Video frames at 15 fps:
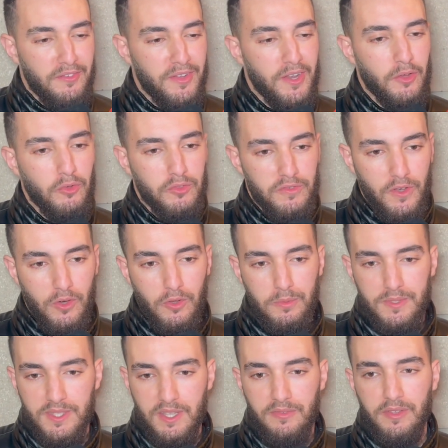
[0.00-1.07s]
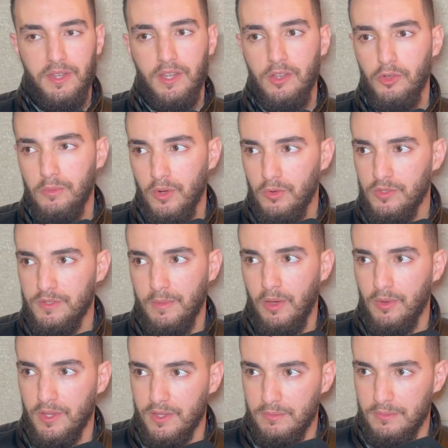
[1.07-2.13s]
انا كنت فخور بزاف انا اليوم كنت مع
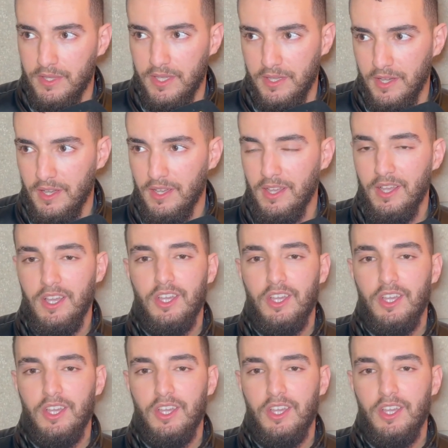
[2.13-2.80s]
ولاد المدينه